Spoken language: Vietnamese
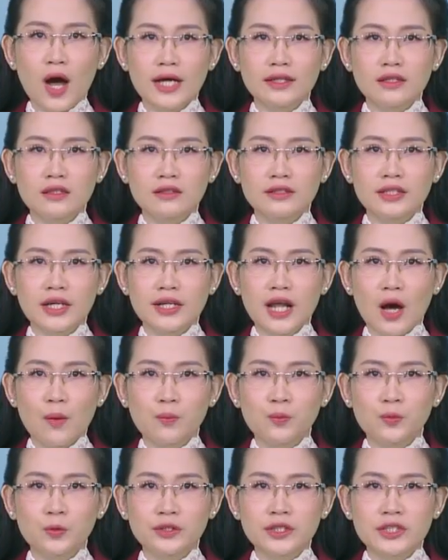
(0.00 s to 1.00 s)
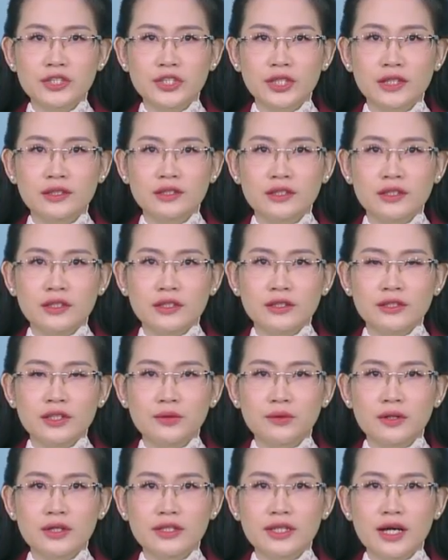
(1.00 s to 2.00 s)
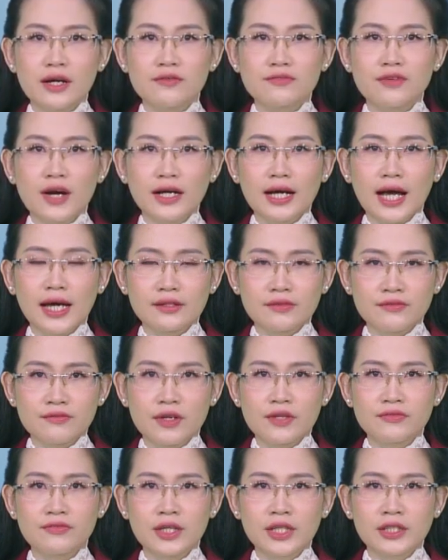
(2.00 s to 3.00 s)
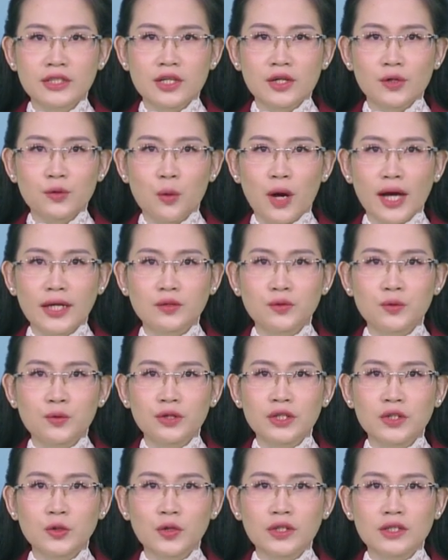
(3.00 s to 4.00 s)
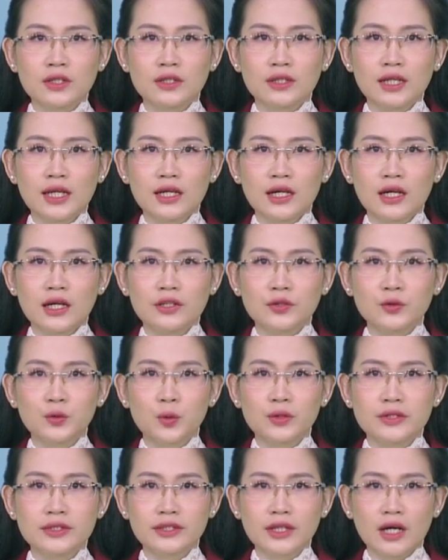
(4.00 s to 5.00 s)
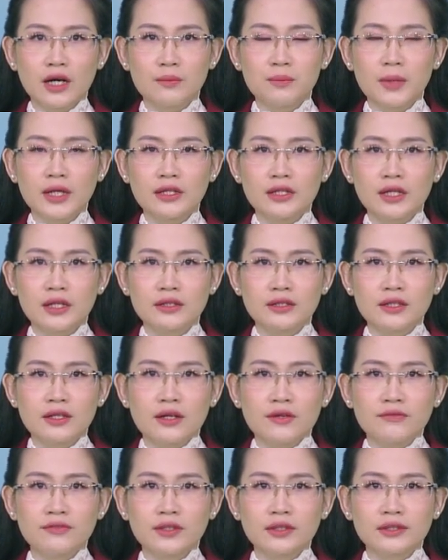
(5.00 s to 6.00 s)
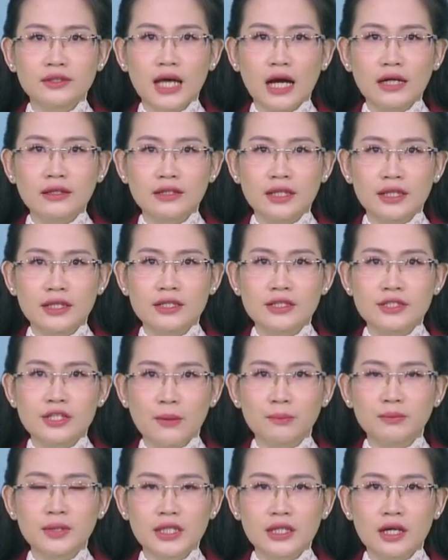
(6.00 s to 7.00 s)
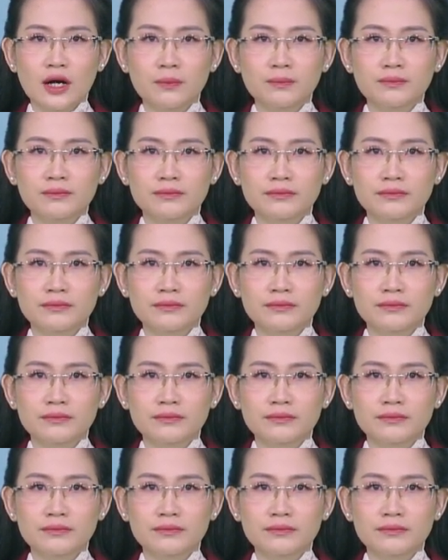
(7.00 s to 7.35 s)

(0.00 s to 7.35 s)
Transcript: Thông qua đường dây nóng của chương trình, nhiều người dân phản ánh về việc đoạn cuối tuyến đường Lê Lợi thuộc chợ Bến Đình, phường Thắng Nhì chậm